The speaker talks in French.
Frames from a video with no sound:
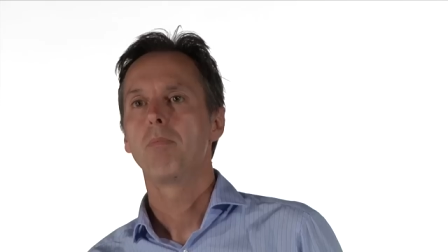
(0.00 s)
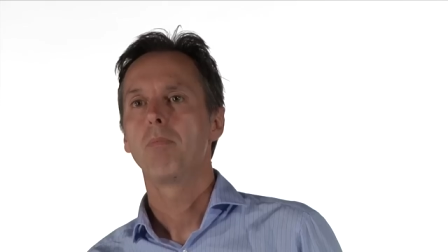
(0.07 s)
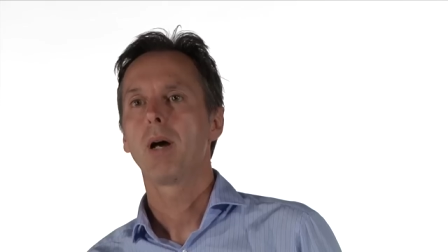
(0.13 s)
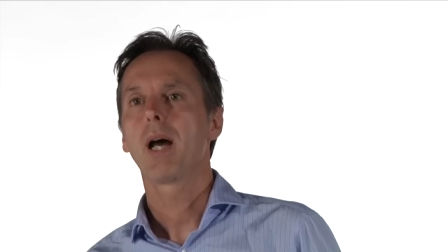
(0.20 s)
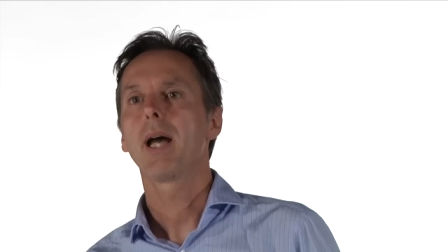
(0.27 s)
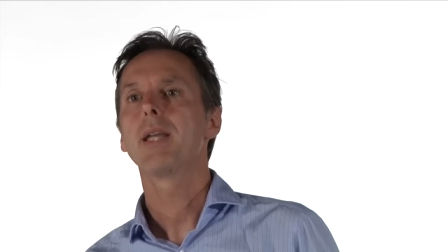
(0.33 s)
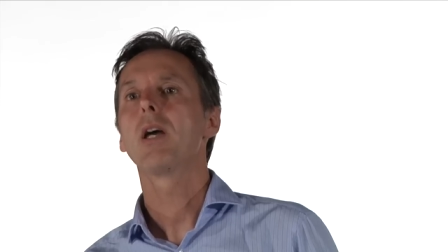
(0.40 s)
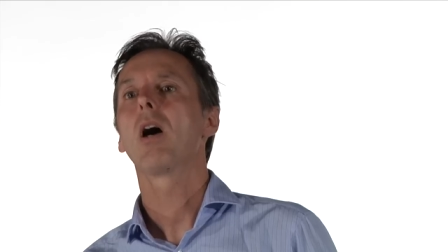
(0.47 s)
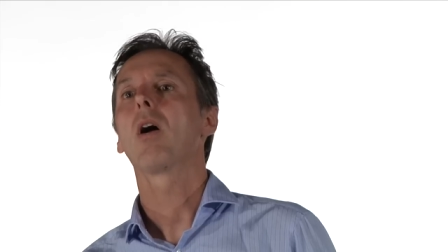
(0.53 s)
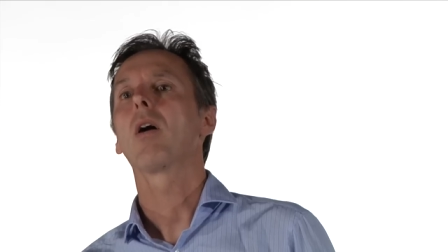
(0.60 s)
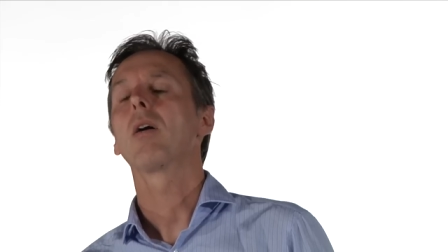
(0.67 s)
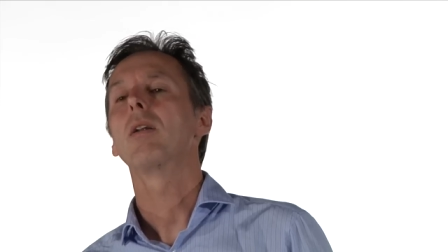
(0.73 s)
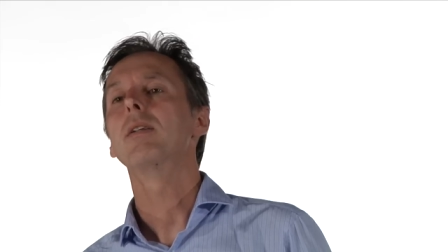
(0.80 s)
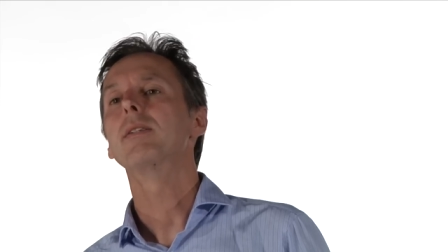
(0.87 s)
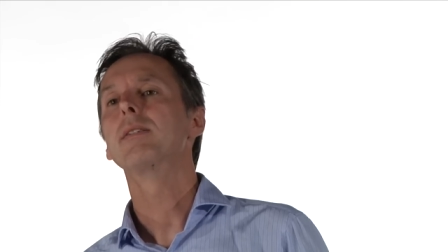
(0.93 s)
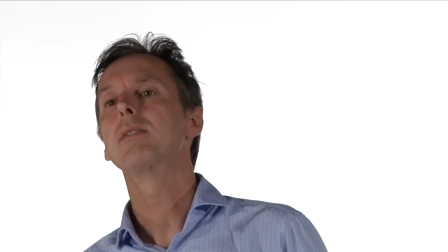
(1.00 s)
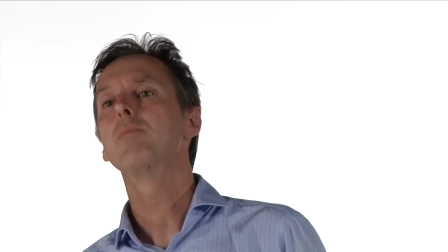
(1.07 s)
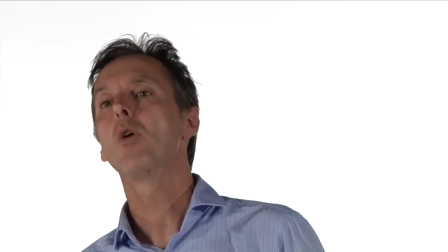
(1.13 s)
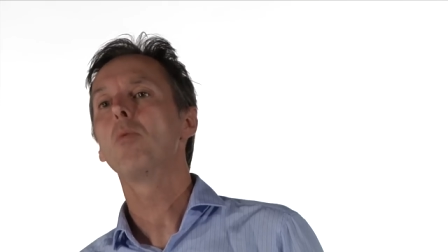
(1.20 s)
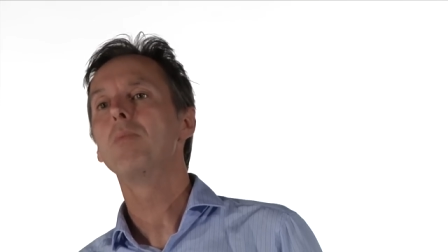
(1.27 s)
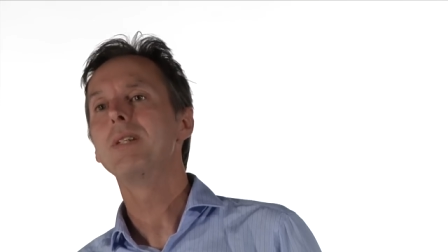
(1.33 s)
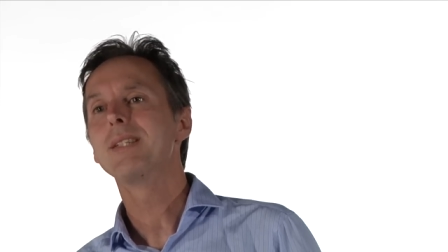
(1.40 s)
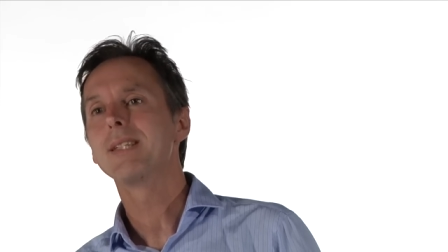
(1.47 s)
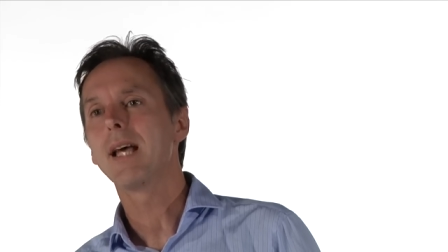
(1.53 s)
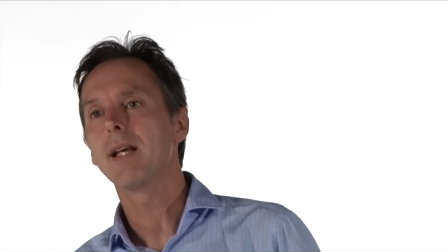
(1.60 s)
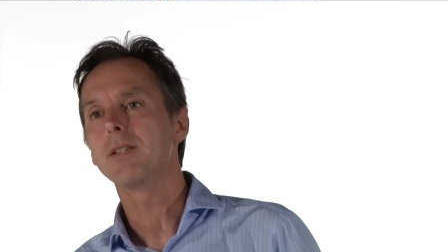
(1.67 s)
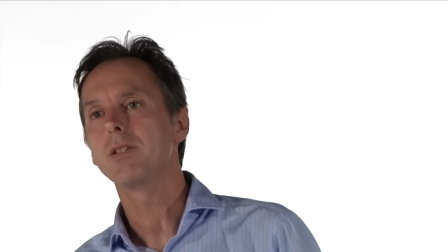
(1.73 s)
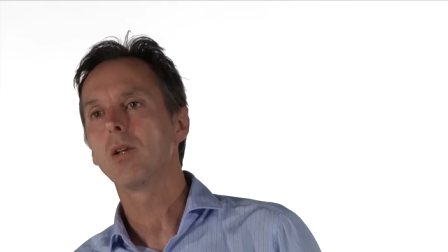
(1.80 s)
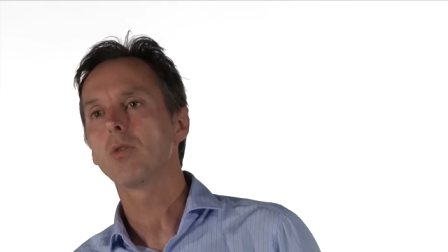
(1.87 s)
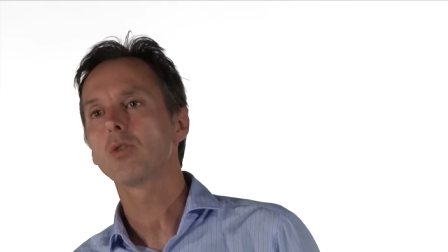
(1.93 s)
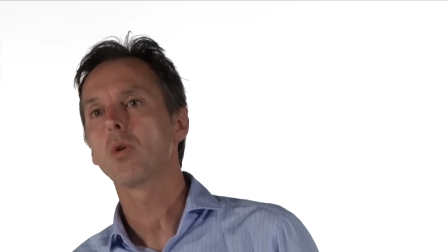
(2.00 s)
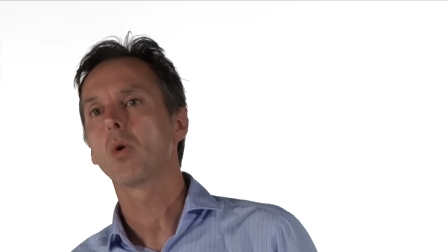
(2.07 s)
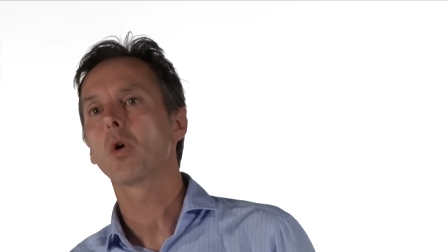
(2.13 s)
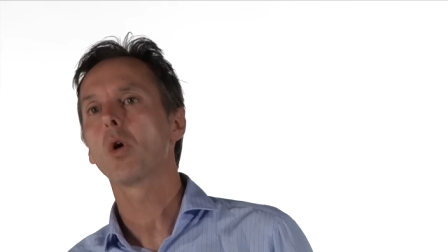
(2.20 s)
Par ailleurs, les immobilisations sont